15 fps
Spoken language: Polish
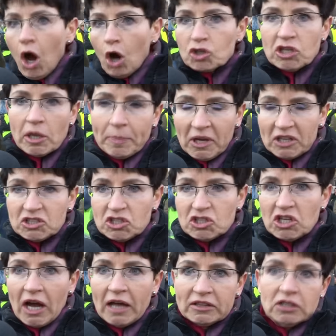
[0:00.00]
ocieplać
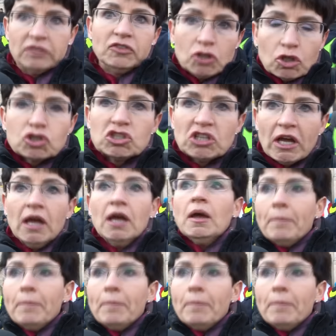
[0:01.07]
ściany. Widocznie